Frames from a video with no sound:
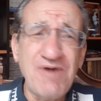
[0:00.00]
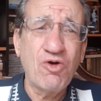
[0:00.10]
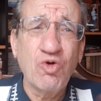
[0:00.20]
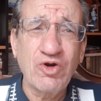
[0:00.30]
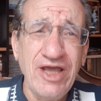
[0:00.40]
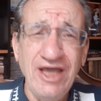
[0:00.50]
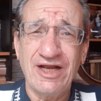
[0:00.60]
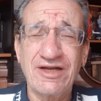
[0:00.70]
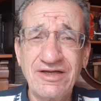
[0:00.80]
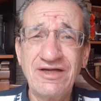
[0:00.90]
va a
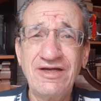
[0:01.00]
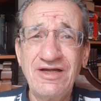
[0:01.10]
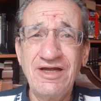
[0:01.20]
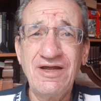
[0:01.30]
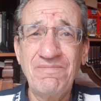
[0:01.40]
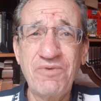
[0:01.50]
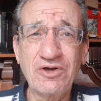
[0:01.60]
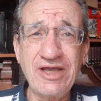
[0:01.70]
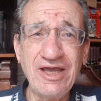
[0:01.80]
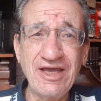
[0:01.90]
ocurrir,
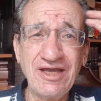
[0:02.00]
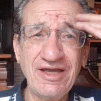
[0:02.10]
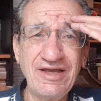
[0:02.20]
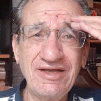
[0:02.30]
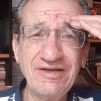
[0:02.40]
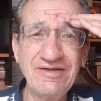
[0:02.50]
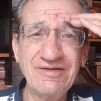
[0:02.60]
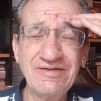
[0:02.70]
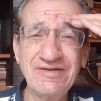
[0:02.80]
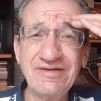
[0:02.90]

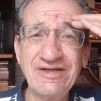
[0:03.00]
porque